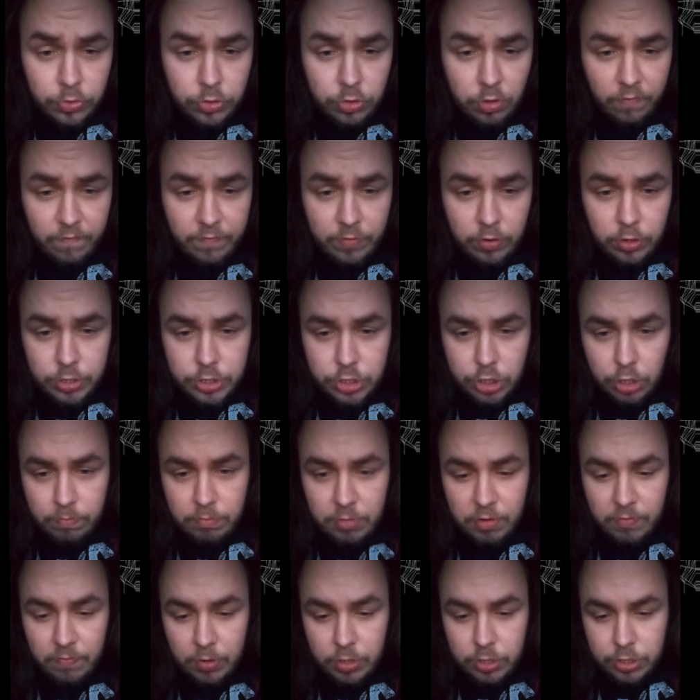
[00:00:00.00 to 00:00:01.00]
nowe
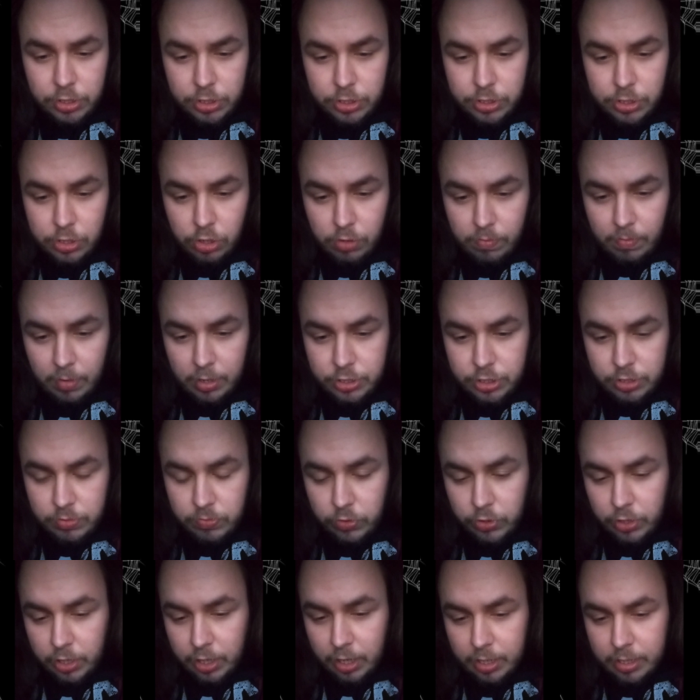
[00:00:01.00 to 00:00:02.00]
osoby właśnie zgromadzi
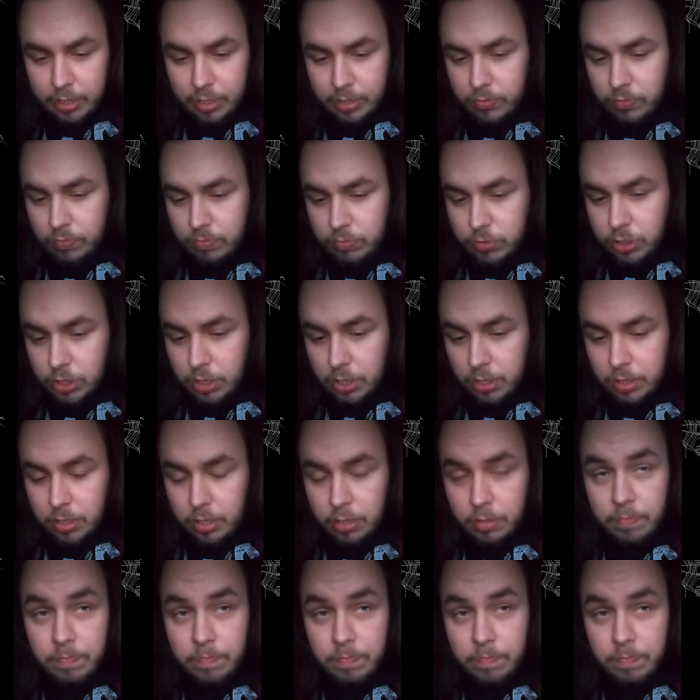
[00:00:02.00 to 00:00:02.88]
mój kanał. Myślę,